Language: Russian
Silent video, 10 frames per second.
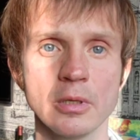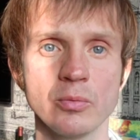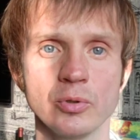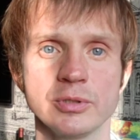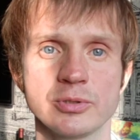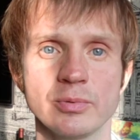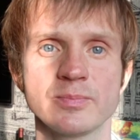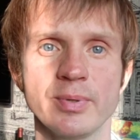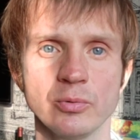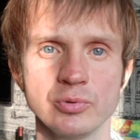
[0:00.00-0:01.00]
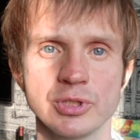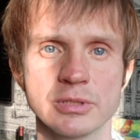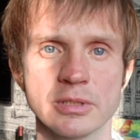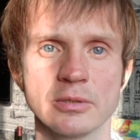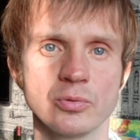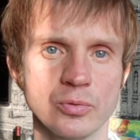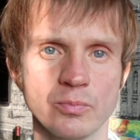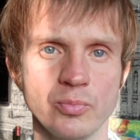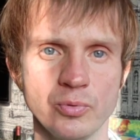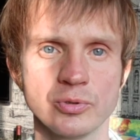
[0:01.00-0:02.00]
Вот, если у вас получится, то
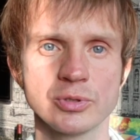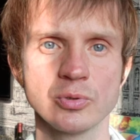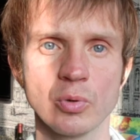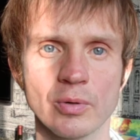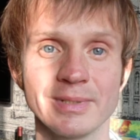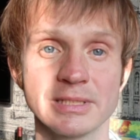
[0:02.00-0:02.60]
будет здорово.